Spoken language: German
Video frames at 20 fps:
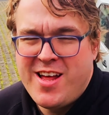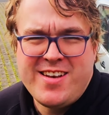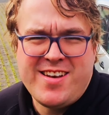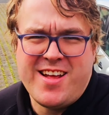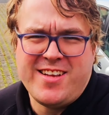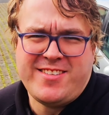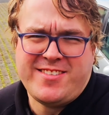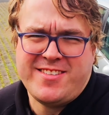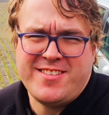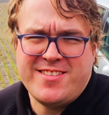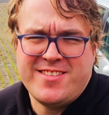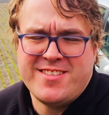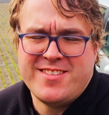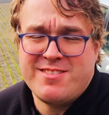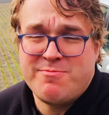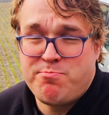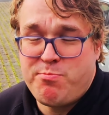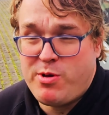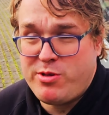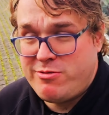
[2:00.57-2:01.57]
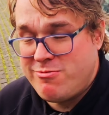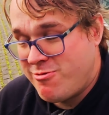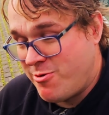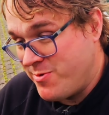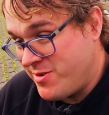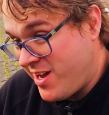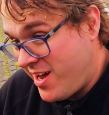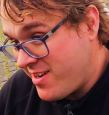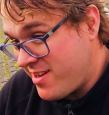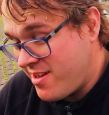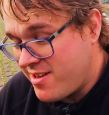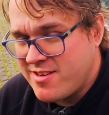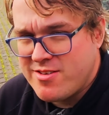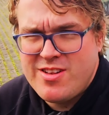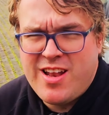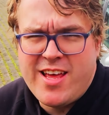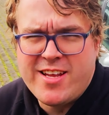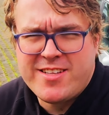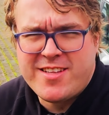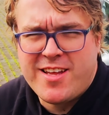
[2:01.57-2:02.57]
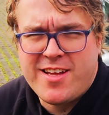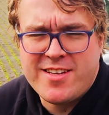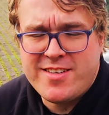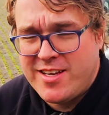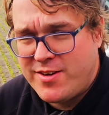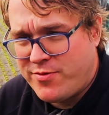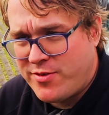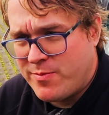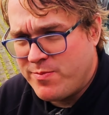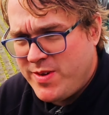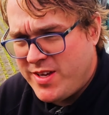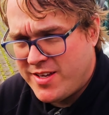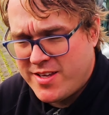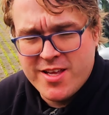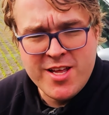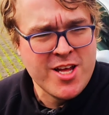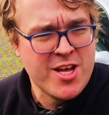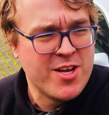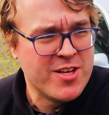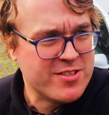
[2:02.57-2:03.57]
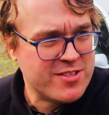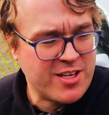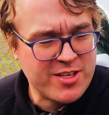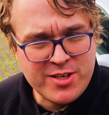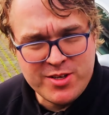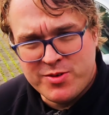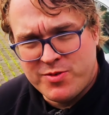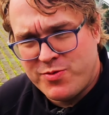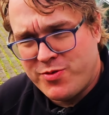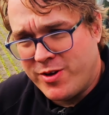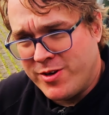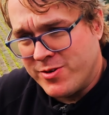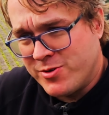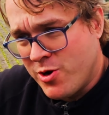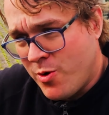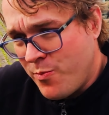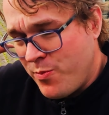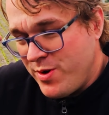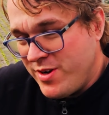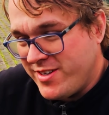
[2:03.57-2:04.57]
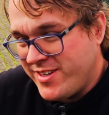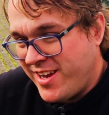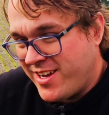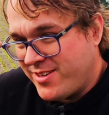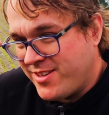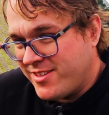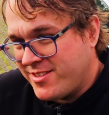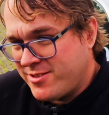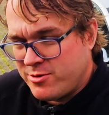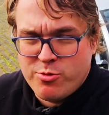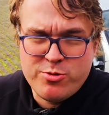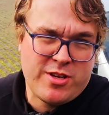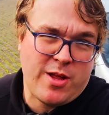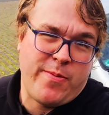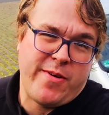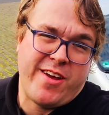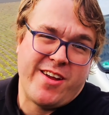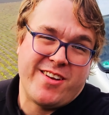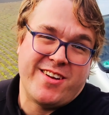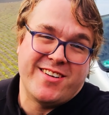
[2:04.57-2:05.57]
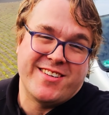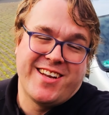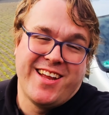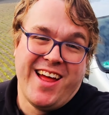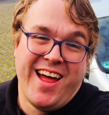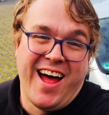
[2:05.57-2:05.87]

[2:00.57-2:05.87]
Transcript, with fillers: lasst einen positiven Kommentar da, ein Like da, nicht für mich, sondern für einen Kumpel, der das gut repariert hat.